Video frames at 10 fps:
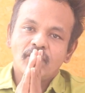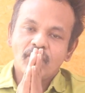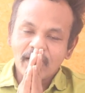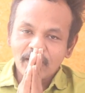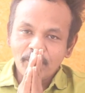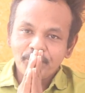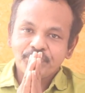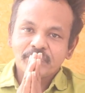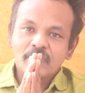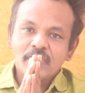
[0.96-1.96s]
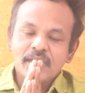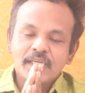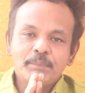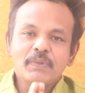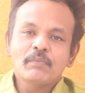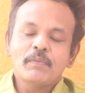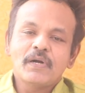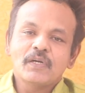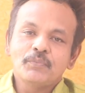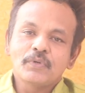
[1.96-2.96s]
வணக்கம் இப்போ நம்ம
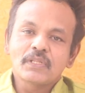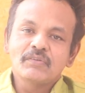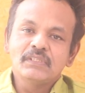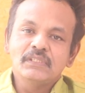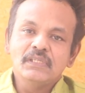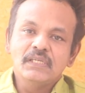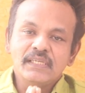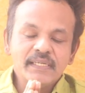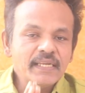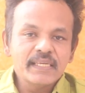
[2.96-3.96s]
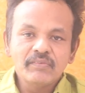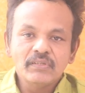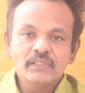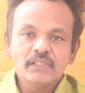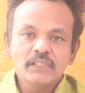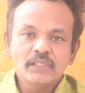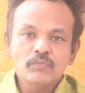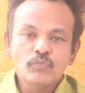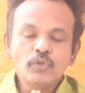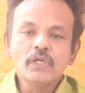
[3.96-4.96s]
பார்க்க போகிறது வந்து இன்றைக்கி வந்து
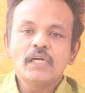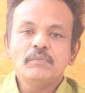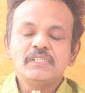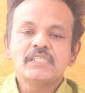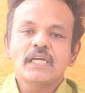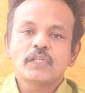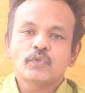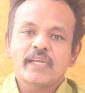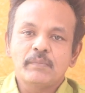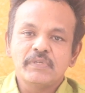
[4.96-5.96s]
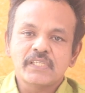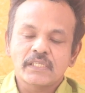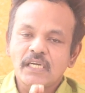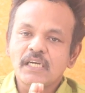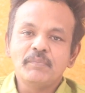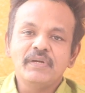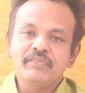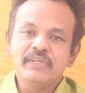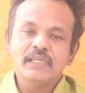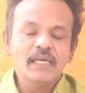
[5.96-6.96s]
முன்னாள் மின்சாரத்துறை அமைச்சர் தங்கமணி
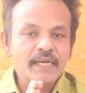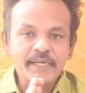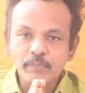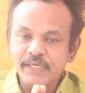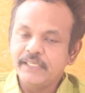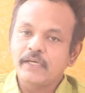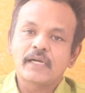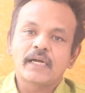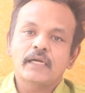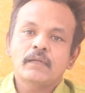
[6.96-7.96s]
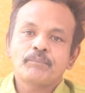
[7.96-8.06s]
வீட்டில் ரெய்டு பண்ணிகிட்ருக்காங்க